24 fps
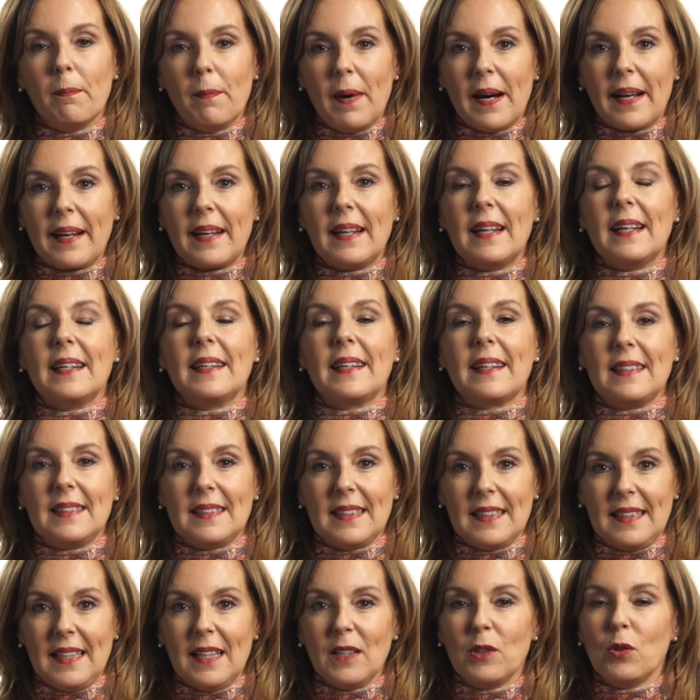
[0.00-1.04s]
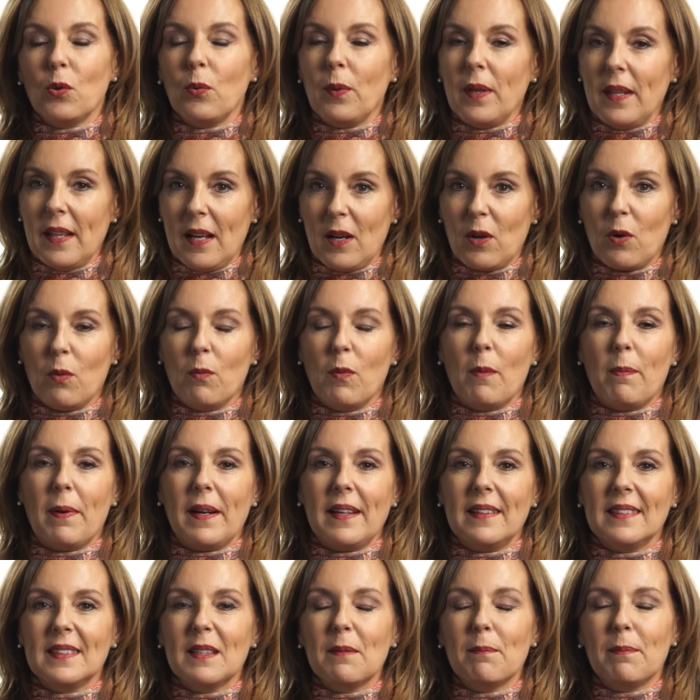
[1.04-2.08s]
barra resetea tu vida como
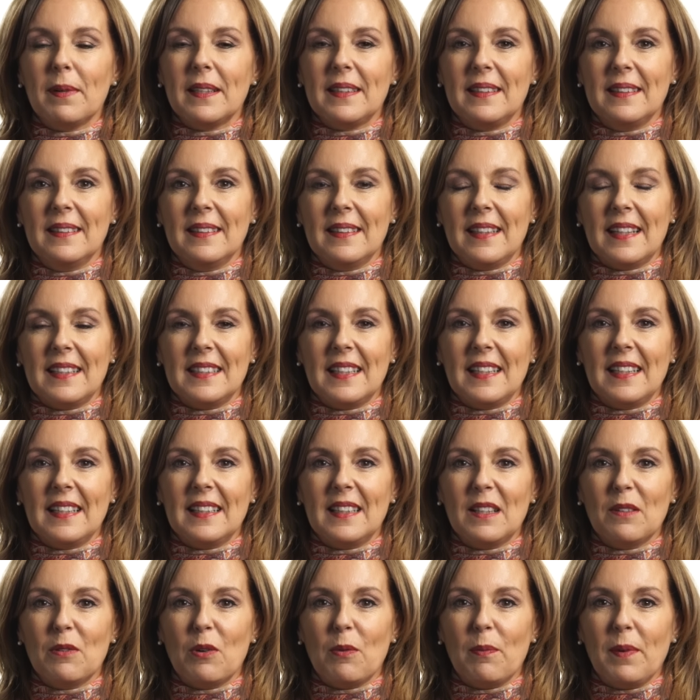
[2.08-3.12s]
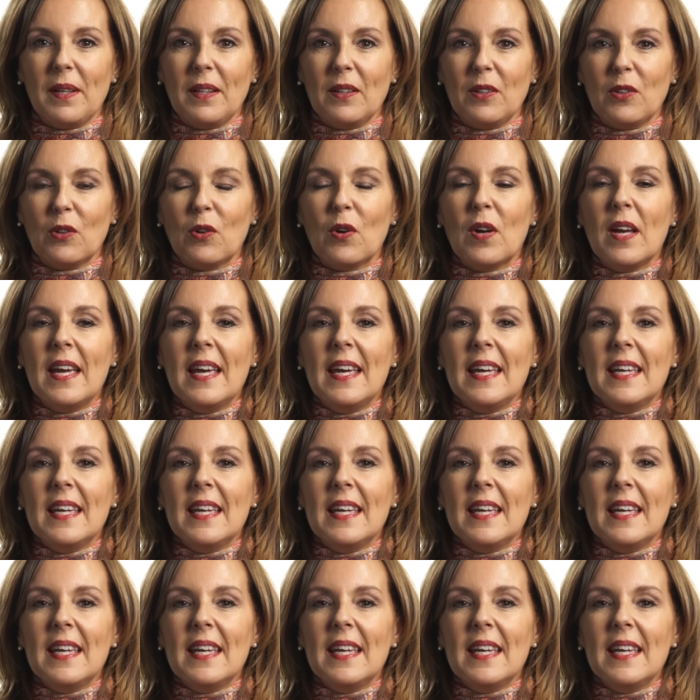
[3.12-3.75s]
aparece en pantalla en este momento.